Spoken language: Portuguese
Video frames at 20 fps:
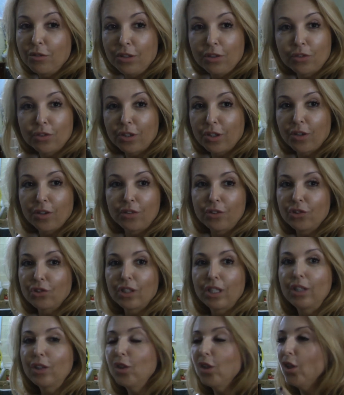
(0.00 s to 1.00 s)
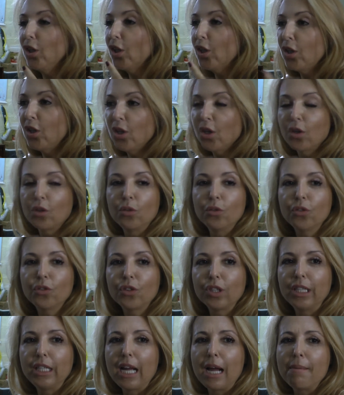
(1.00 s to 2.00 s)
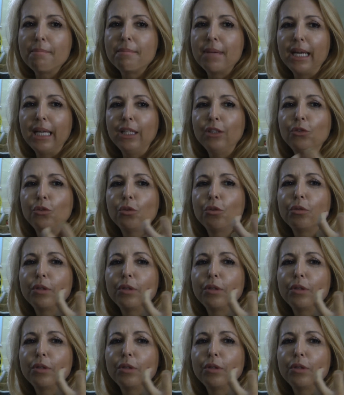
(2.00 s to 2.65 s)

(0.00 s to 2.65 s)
isso que a Rosângela colocou, com saneamento,